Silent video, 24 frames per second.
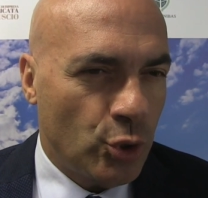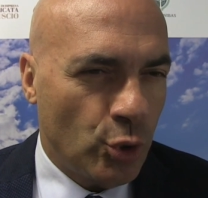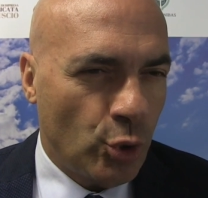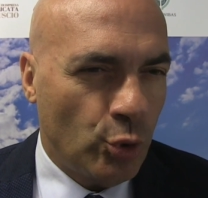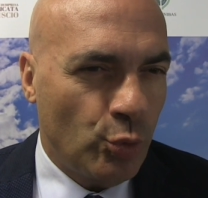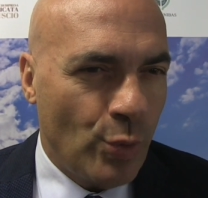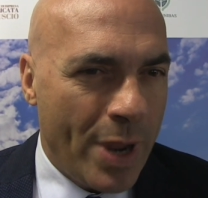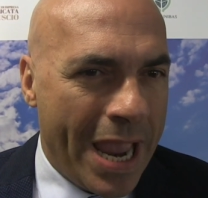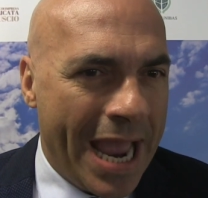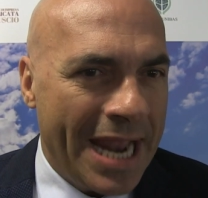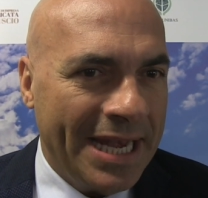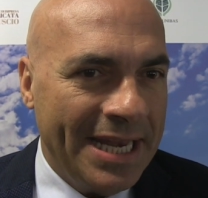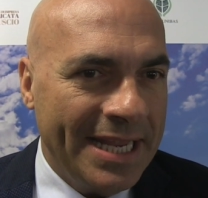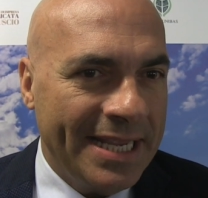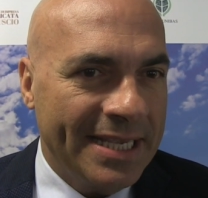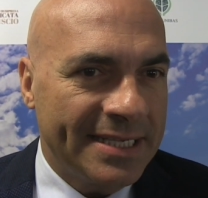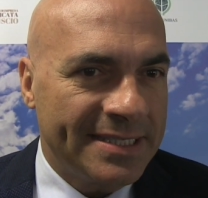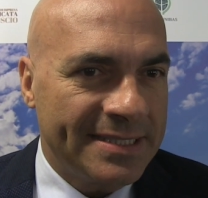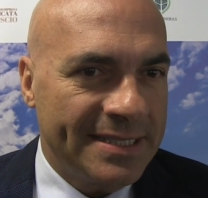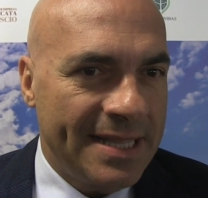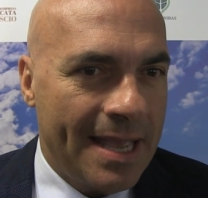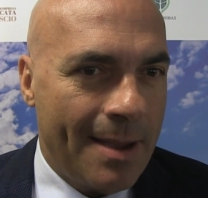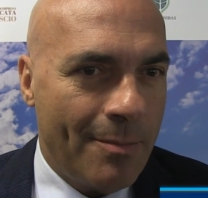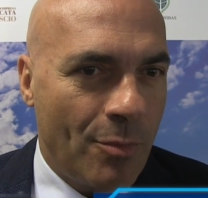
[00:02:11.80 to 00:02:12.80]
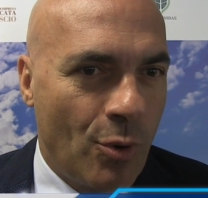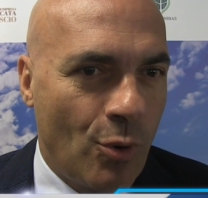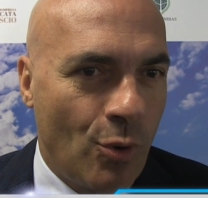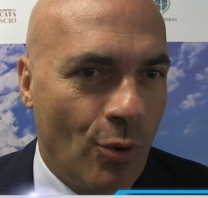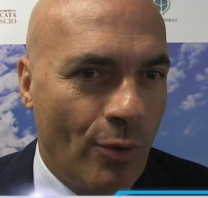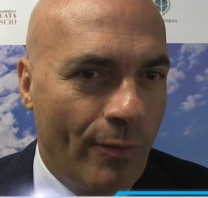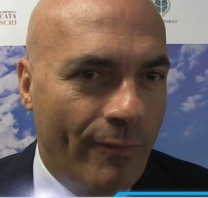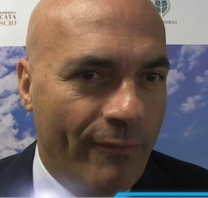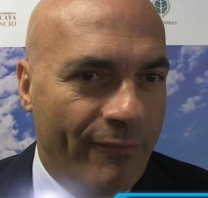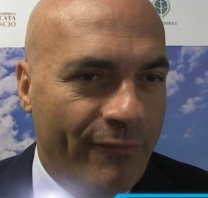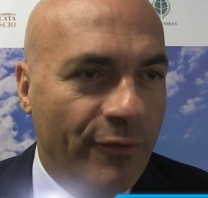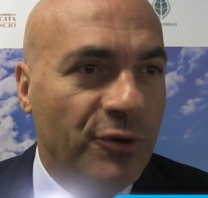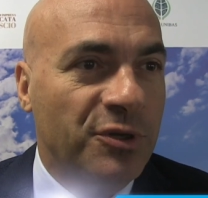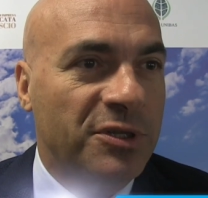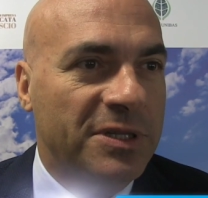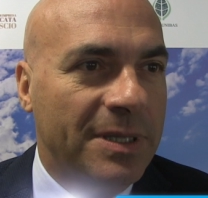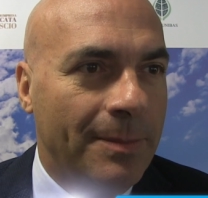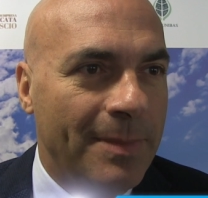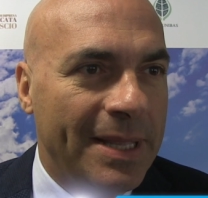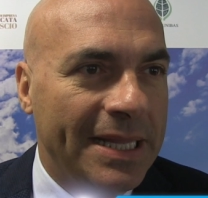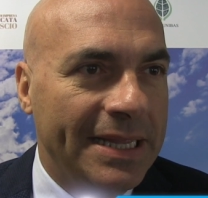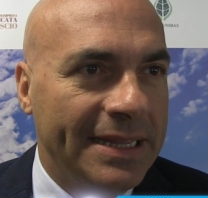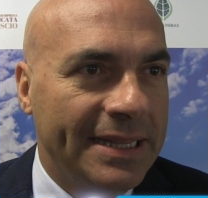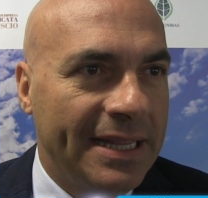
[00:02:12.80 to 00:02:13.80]
sono due anni che stiamo
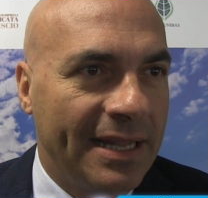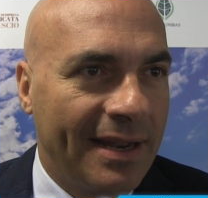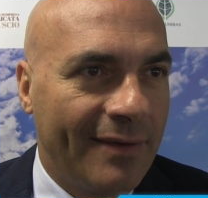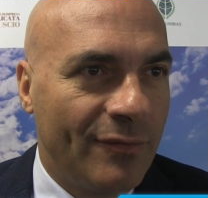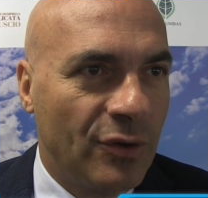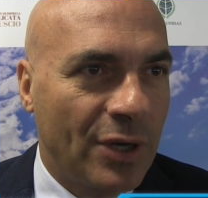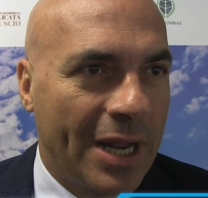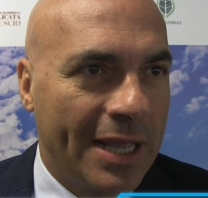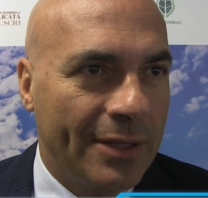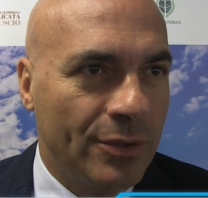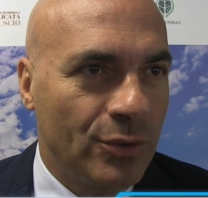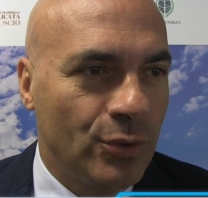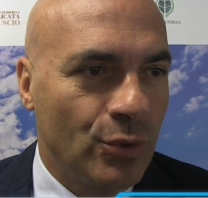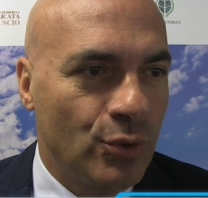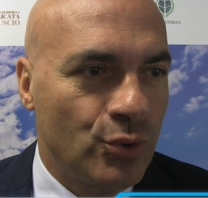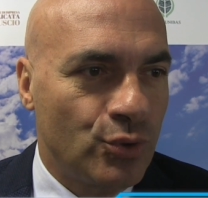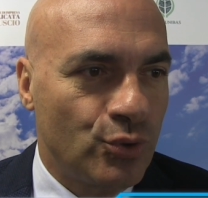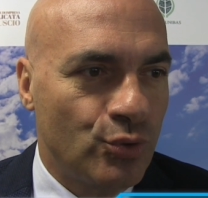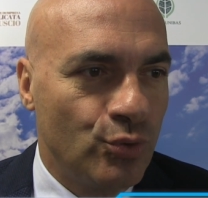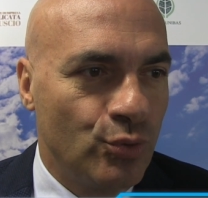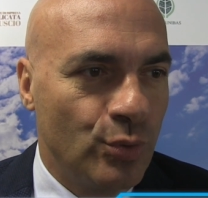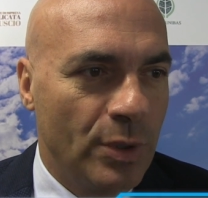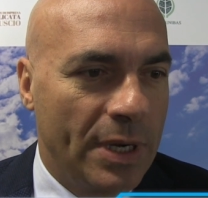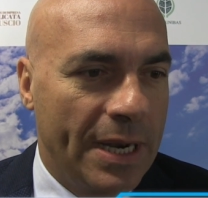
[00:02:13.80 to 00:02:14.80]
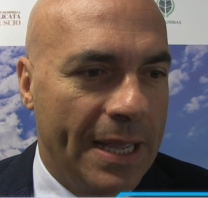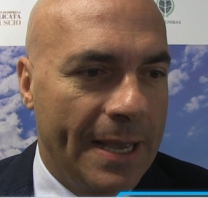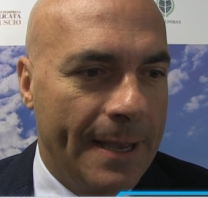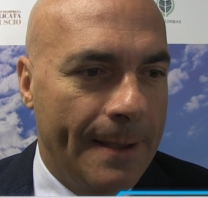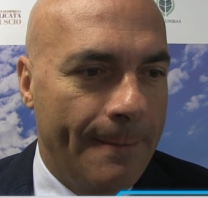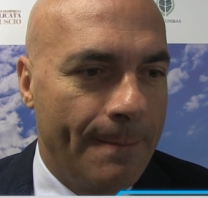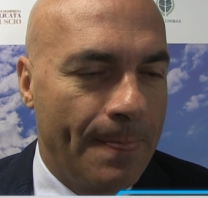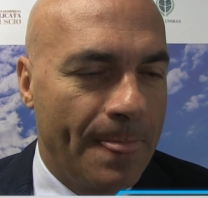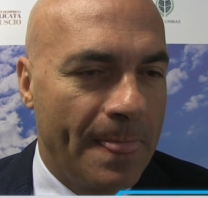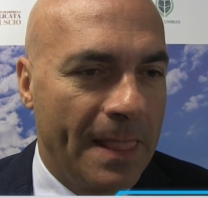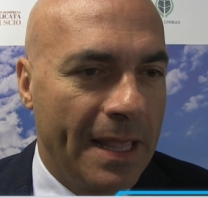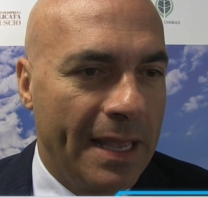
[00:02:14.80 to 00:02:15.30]
fortemente lavorando sulla mm,